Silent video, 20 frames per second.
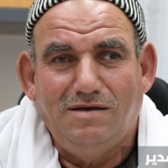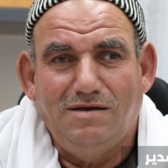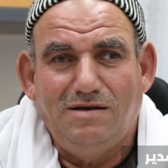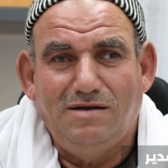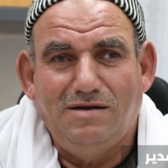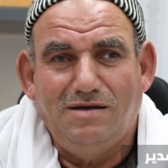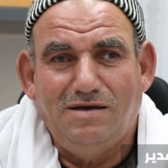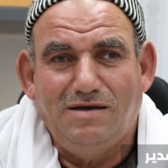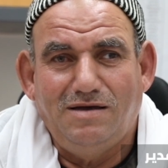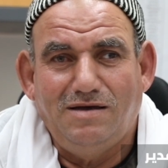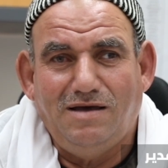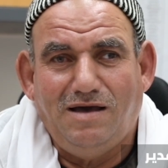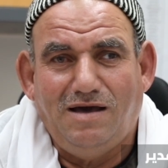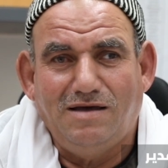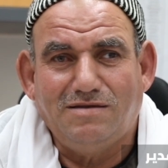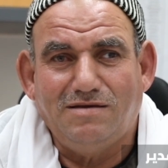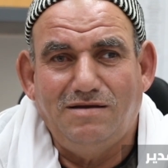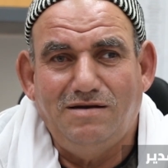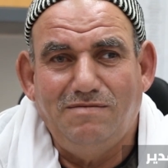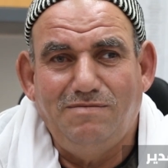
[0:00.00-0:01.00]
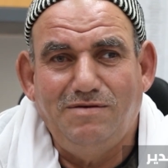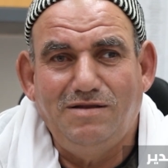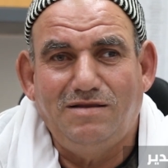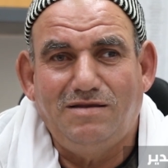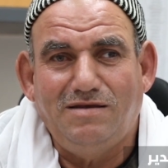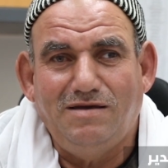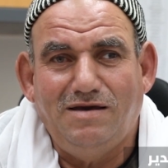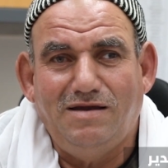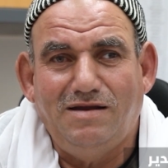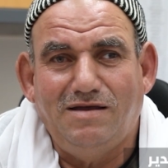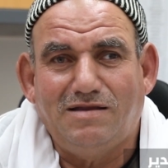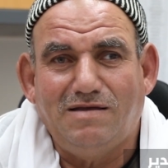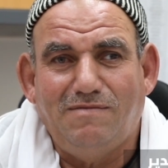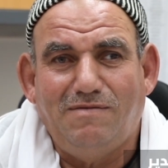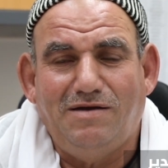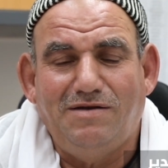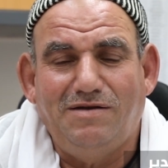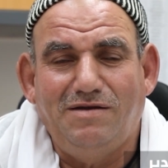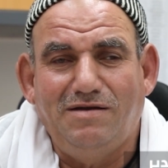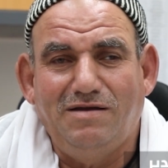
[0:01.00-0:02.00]
اللي حصل لبنتي أنا
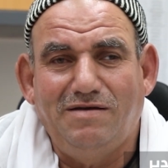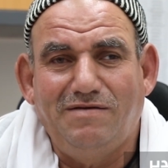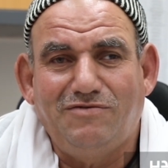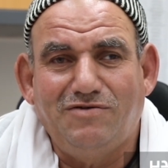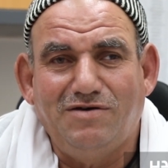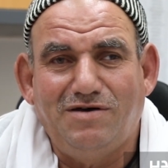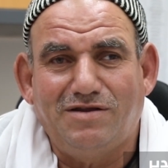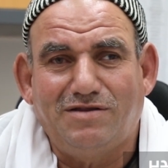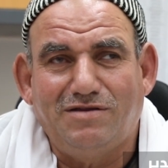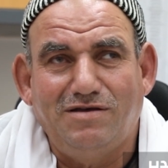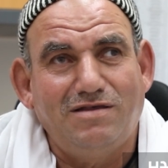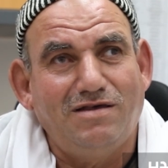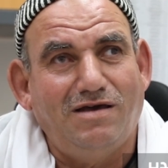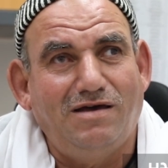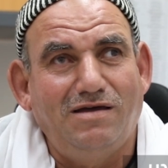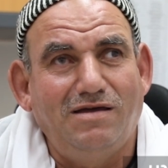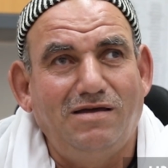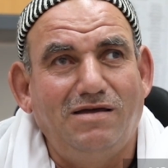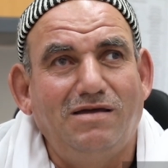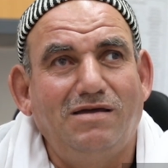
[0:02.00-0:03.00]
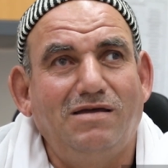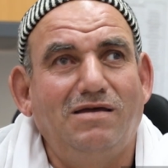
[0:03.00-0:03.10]
طبعا شهر 9